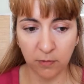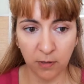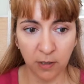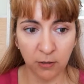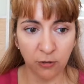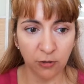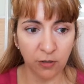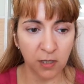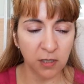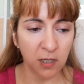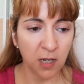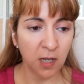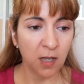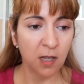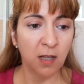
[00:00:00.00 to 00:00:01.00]
Entonces,
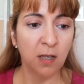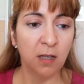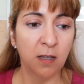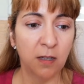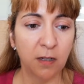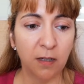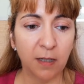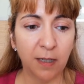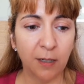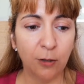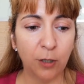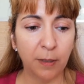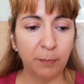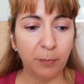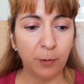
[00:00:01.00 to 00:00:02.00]

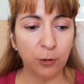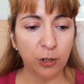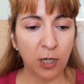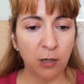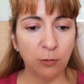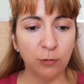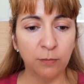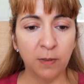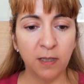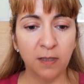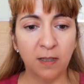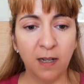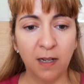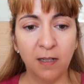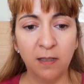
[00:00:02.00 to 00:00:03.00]
creo que por salud
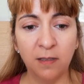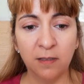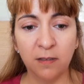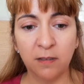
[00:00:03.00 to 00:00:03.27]
mental,